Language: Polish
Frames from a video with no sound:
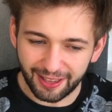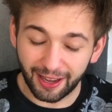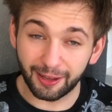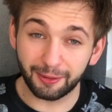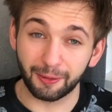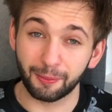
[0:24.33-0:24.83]

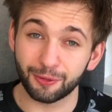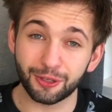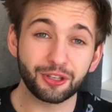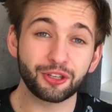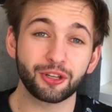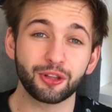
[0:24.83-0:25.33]
Jak
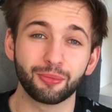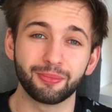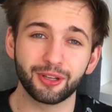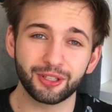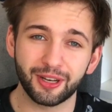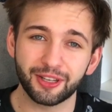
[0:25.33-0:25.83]
możecie się
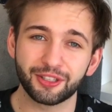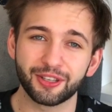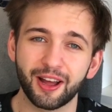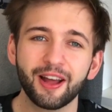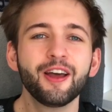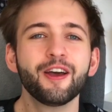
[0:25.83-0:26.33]
domyślać,
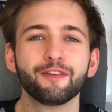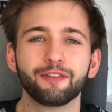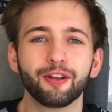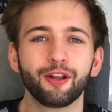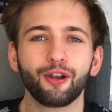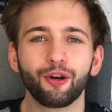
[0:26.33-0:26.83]
na
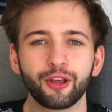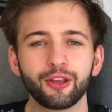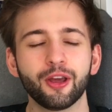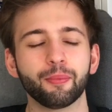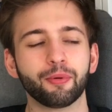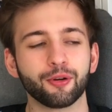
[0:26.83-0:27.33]

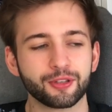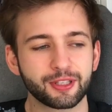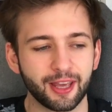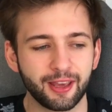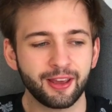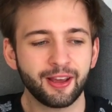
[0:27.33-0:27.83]
filologii
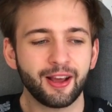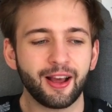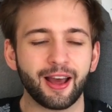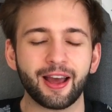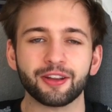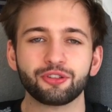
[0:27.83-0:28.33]
polskiej
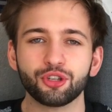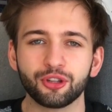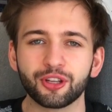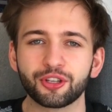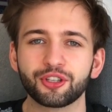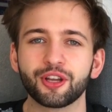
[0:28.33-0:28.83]
e,
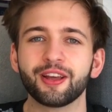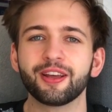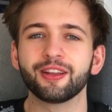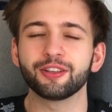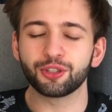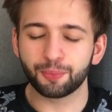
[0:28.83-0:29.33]
czyta się
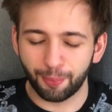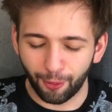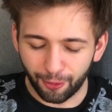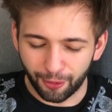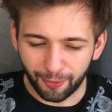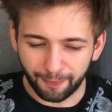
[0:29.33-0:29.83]

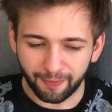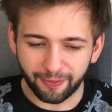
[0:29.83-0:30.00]
sporo.